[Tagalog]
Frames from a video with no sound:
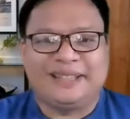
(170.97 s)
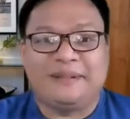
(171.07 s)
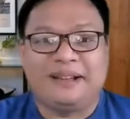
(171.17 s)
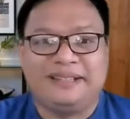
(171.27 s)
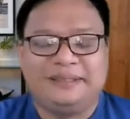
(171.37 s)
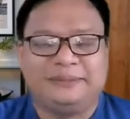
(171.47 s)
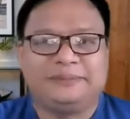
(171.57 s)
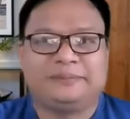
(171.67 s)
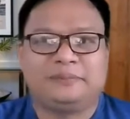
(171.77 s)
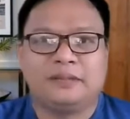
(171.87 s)
Di ba?
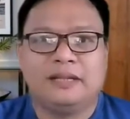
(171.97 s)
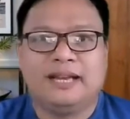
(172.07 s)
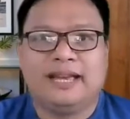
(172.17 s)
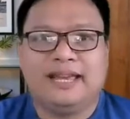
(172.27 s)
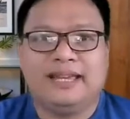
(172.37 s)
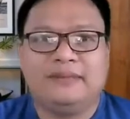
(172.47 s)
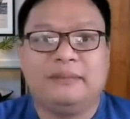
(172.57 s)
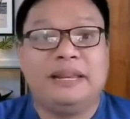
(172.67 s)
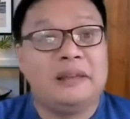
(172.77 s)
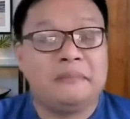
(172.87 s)

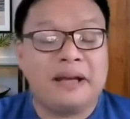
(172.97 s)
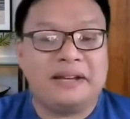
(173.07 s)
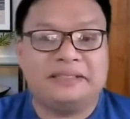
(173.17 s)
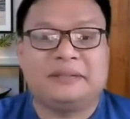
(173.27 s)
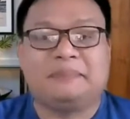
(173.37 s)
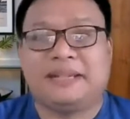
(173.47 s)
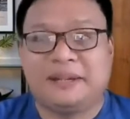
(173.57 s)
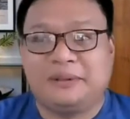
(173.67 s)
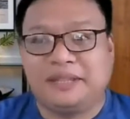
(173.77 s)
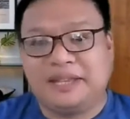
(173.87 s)
And malamang sa
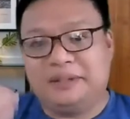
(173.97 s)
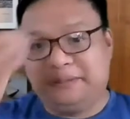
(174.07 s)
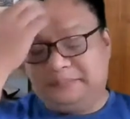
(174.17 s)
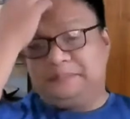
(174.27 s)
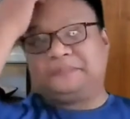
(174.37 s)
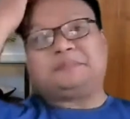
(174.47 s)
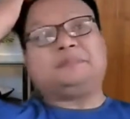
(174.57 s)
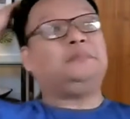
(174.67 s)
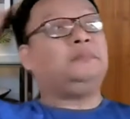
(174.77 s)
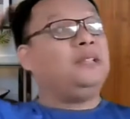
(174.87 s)
panahon ngayon,
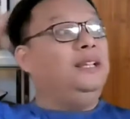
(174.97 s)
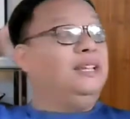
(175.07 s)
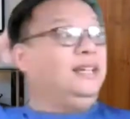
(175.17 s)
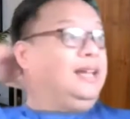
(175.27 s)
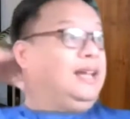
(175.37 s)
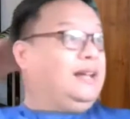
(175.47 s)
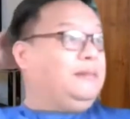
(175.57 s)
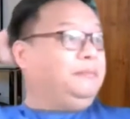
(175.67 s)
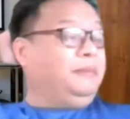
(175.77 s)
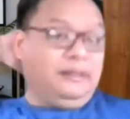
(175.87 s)

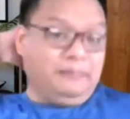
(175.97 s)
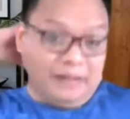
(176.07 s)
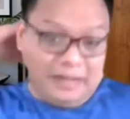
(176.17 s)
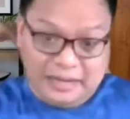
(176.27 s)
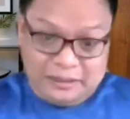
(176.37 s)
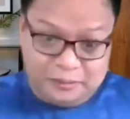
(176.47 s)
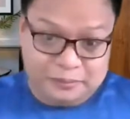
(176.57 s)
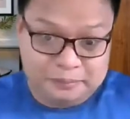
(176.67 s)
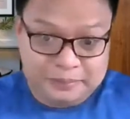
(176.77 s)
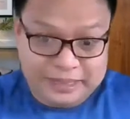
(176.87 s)
may mga
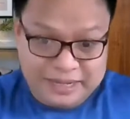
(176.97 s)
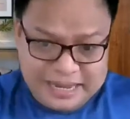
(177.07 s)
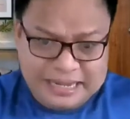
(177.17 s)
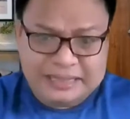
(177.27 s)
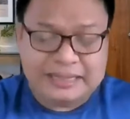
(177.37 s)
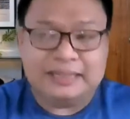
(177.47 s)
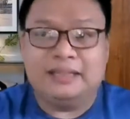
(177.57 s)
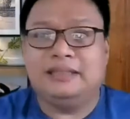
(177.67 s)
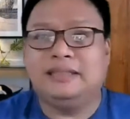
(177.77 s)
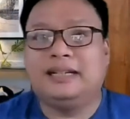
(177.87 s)
ganong pangyayari din
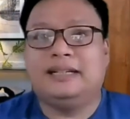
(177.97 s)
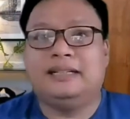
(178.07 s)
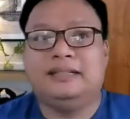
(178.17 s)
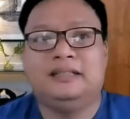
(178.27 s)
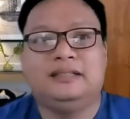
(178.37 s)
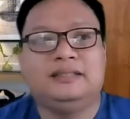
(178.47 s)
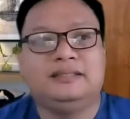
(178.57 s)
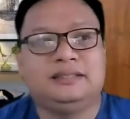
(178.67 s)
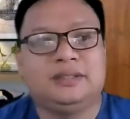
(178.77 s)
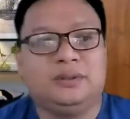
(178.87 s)
na
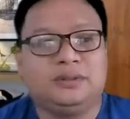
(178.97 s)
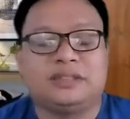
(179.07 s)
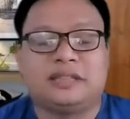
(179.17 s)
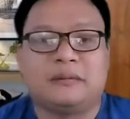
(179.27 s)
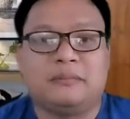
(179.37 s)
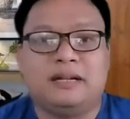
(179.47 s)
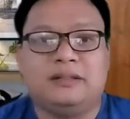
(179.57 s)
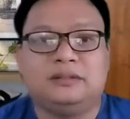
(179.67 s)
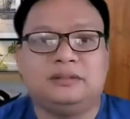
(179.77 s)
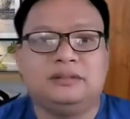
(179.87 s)
siguro sa
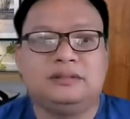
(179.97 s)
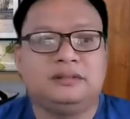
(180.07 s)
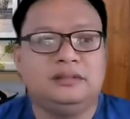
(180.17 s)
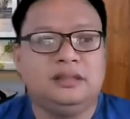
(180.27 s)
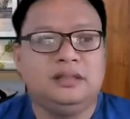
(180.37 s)
trabaho, no?